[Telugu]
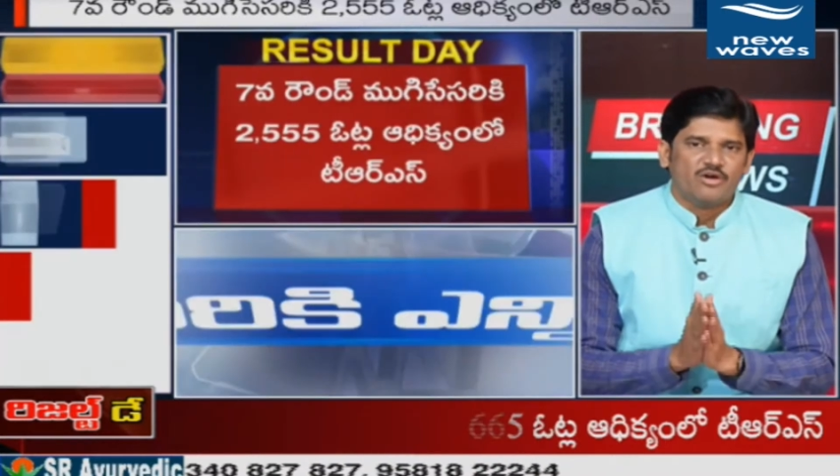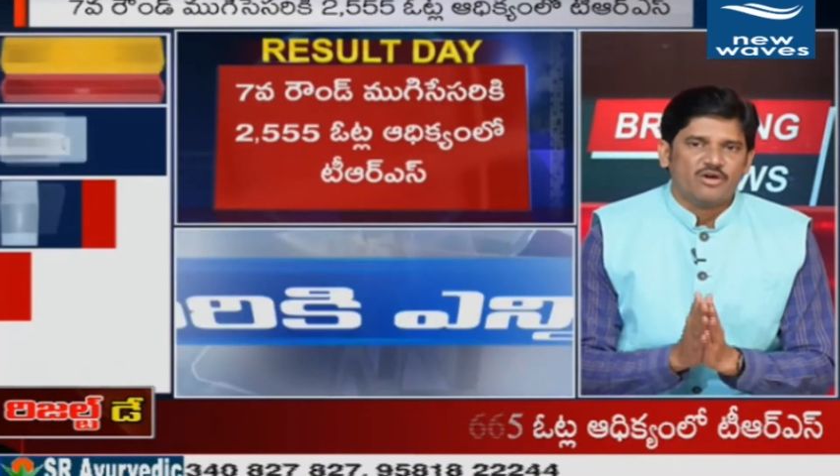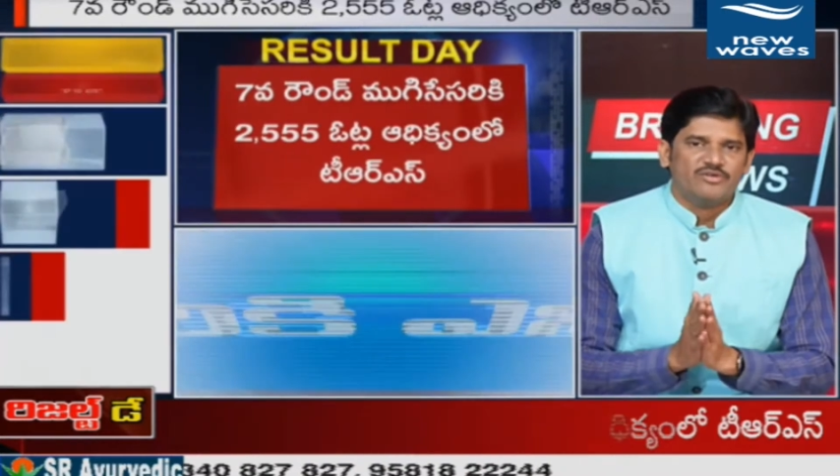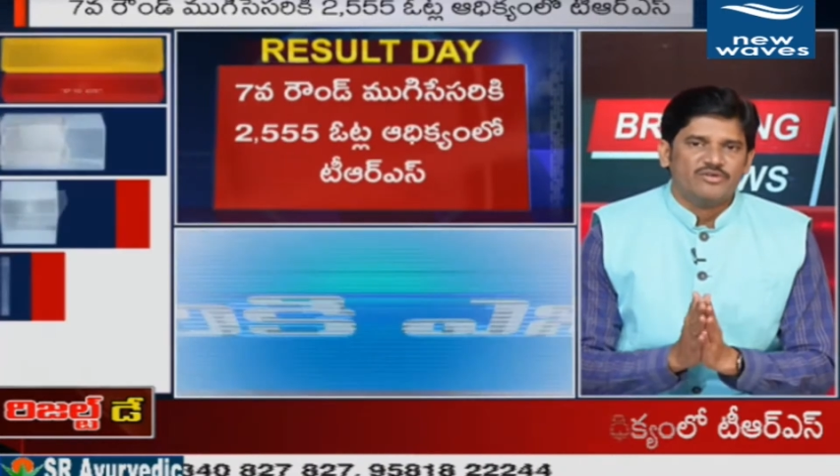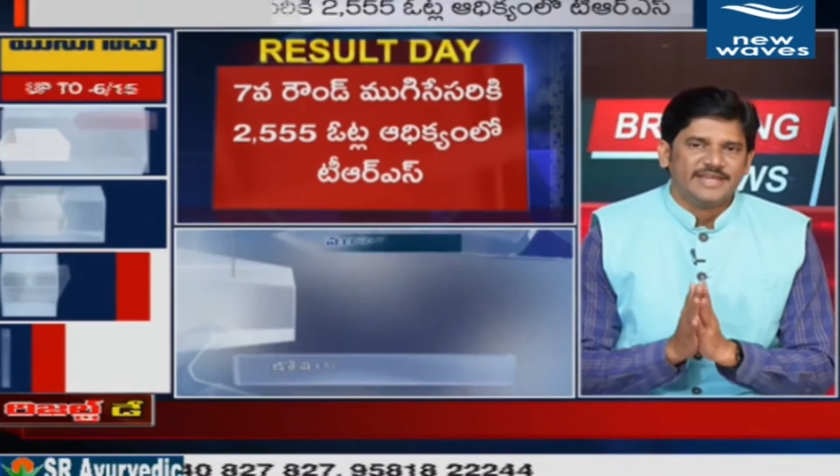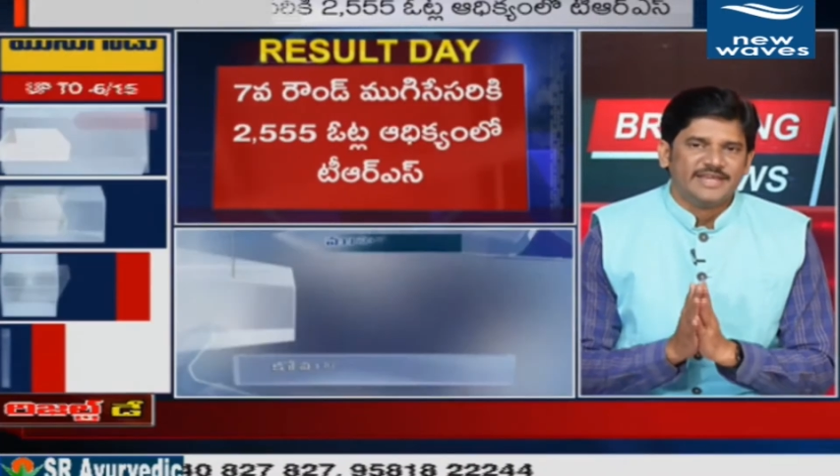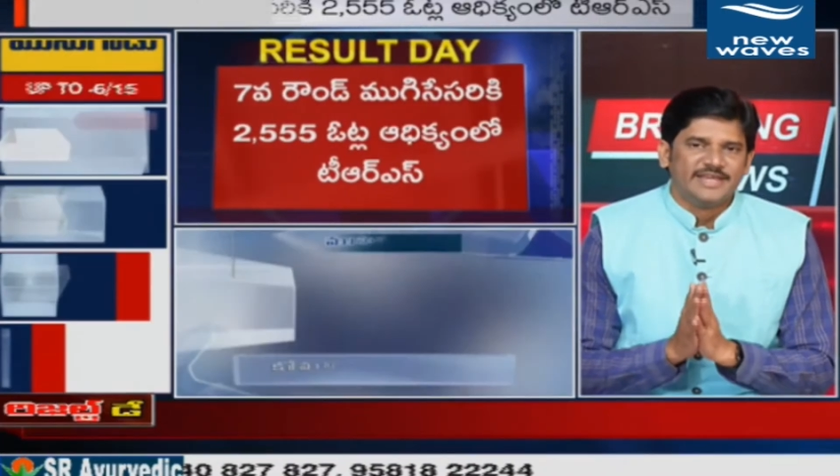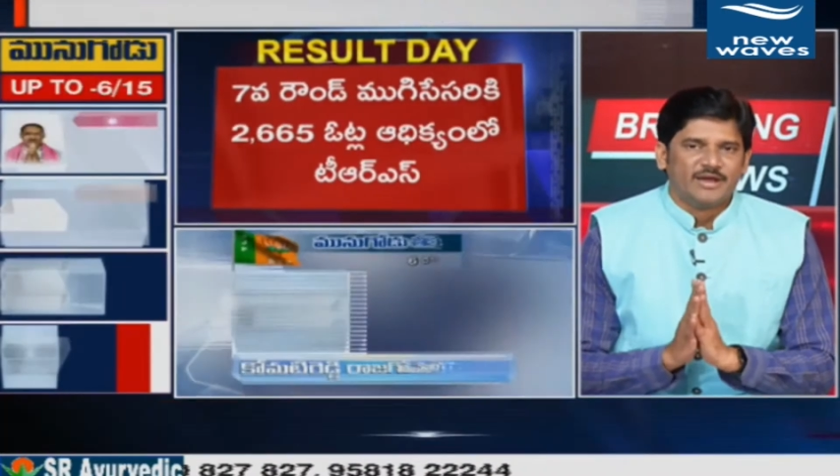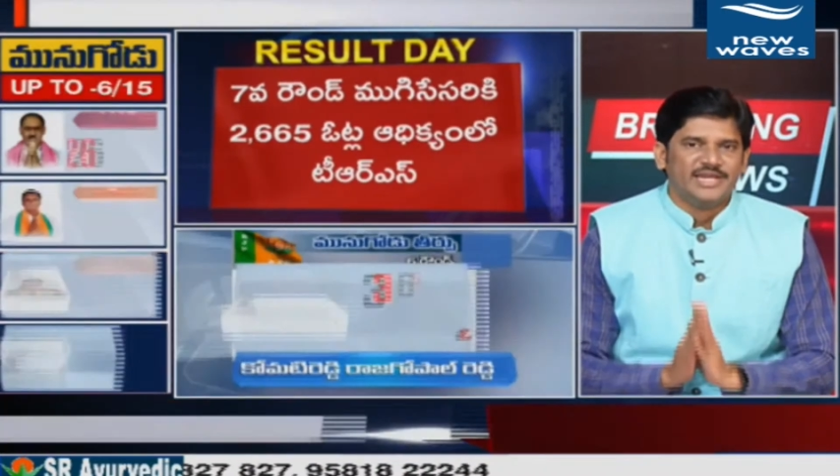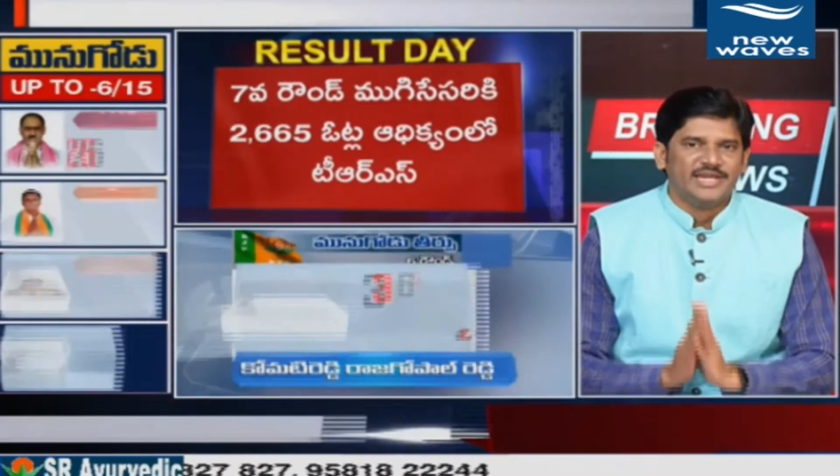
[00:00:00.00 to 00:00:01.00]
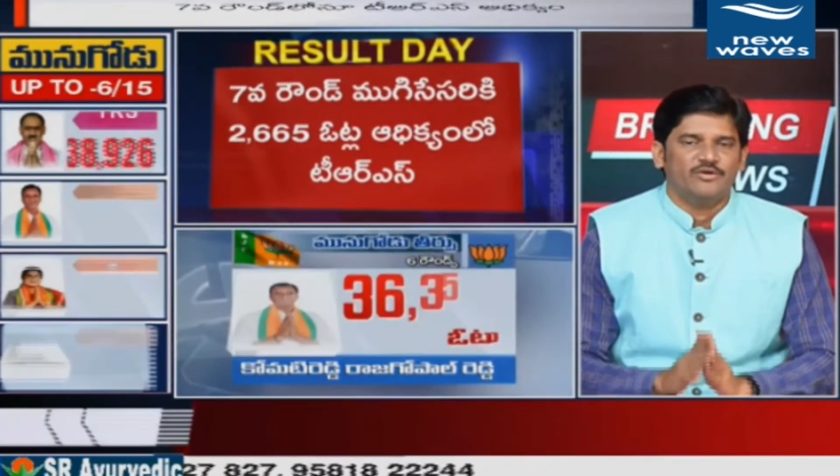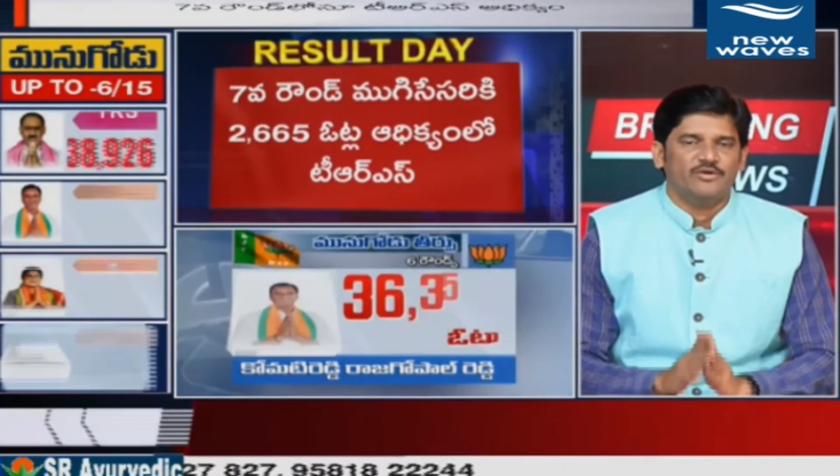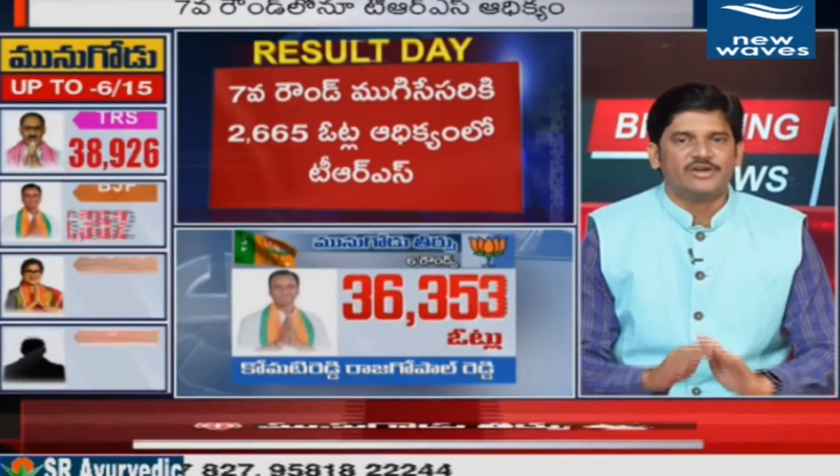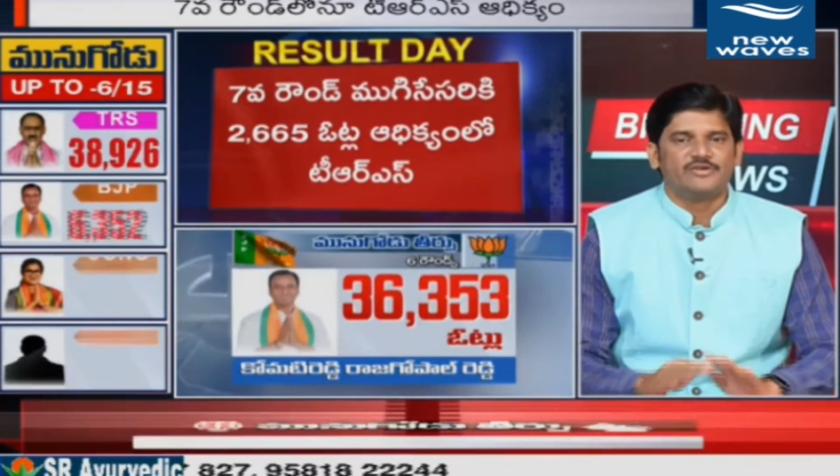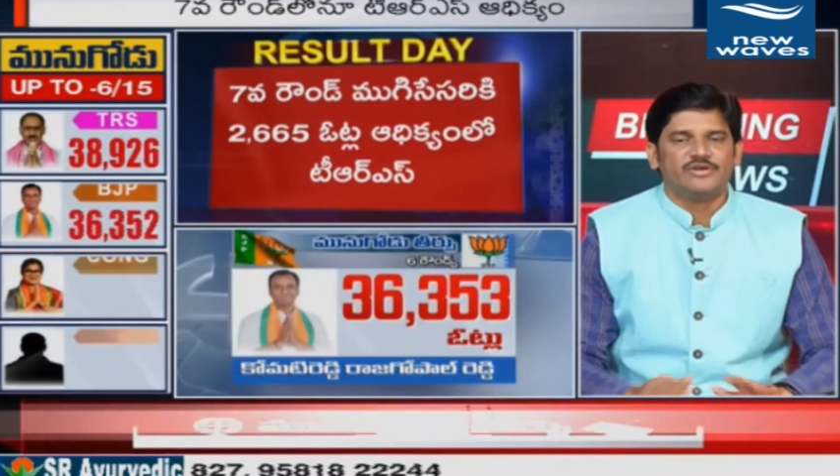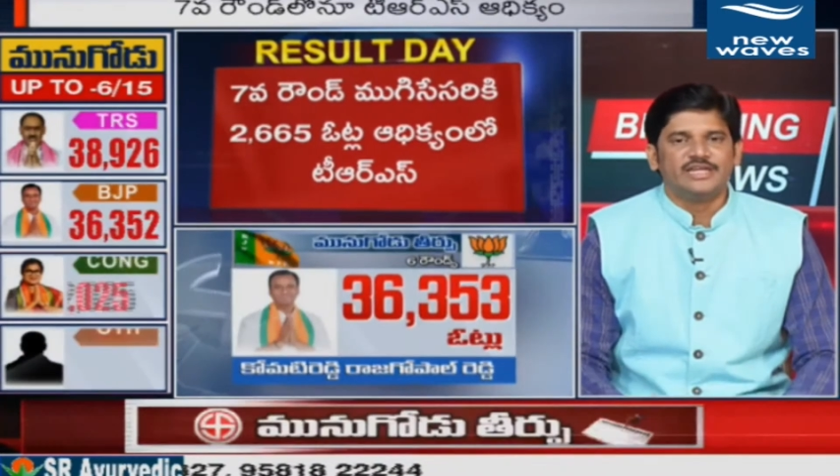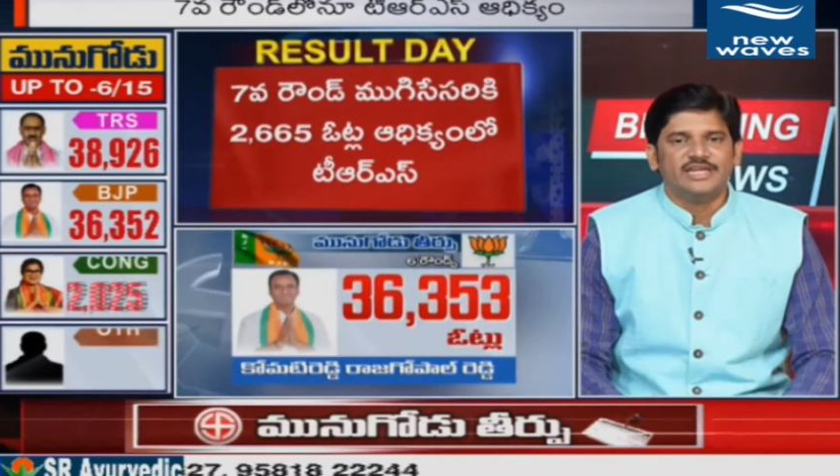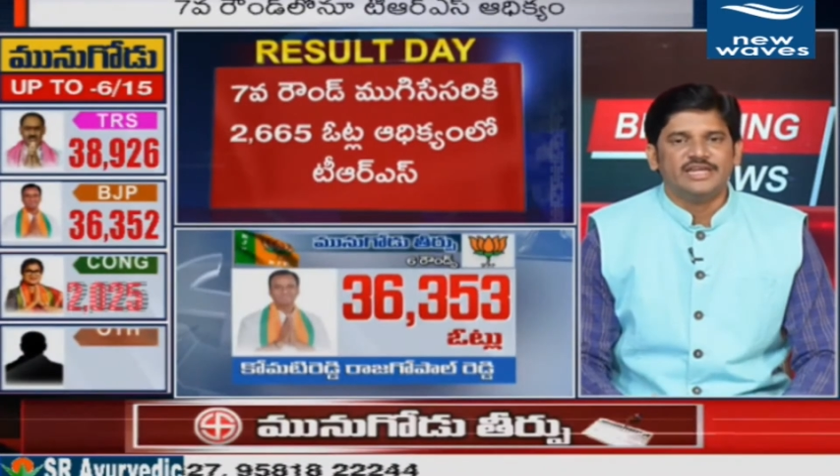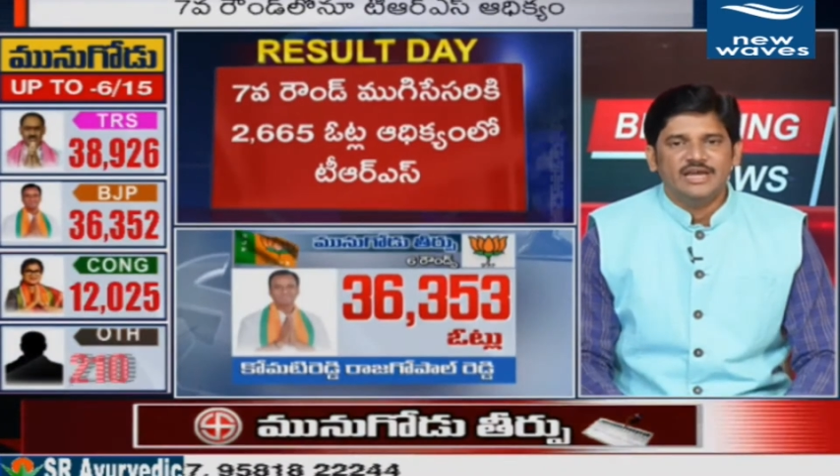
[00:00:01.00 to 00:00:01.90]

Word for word: కౌంటింగ్ ఇంకా మిగిలి ఉన్నటువంటి